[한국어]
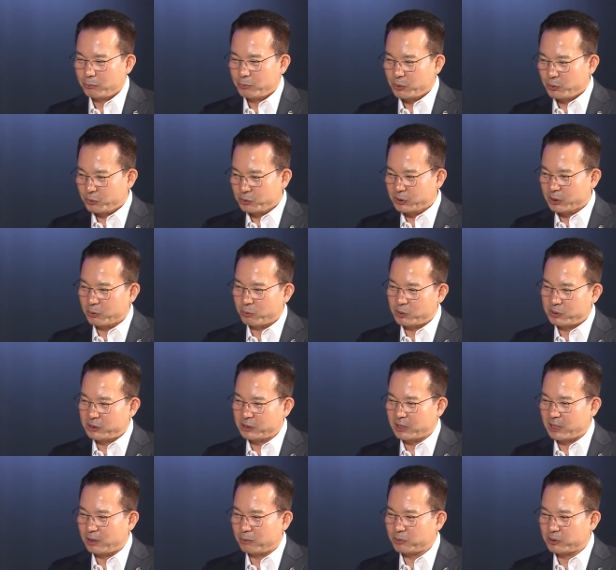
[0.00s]
필요성의
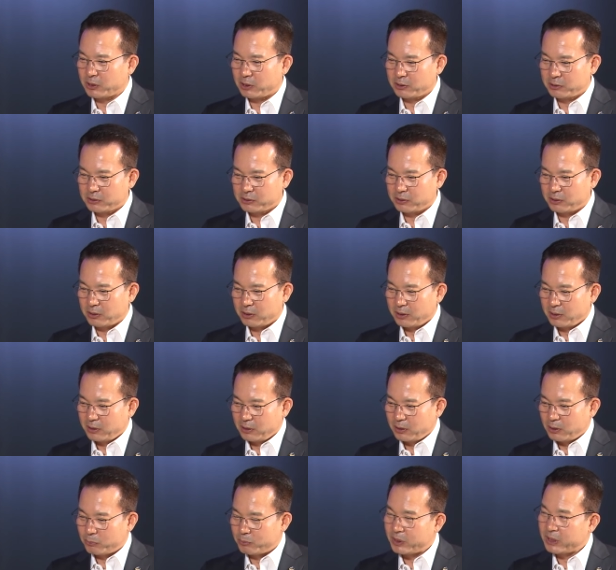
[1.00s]
원칙이라 하면 예를 들어서
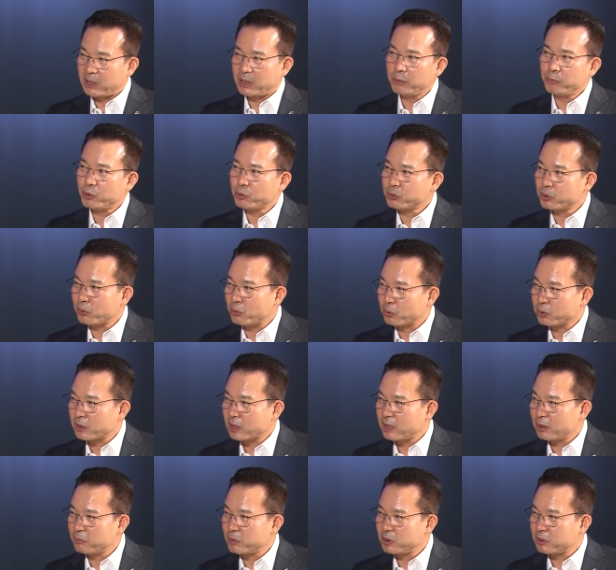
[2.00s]
민간인 표적을
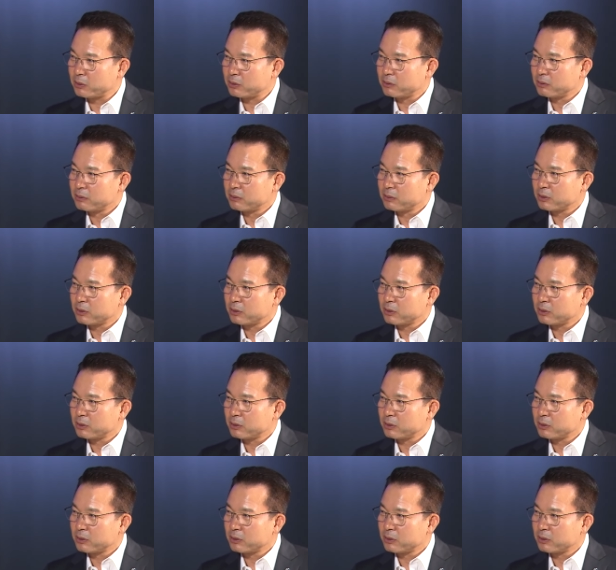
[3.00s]
공격하면은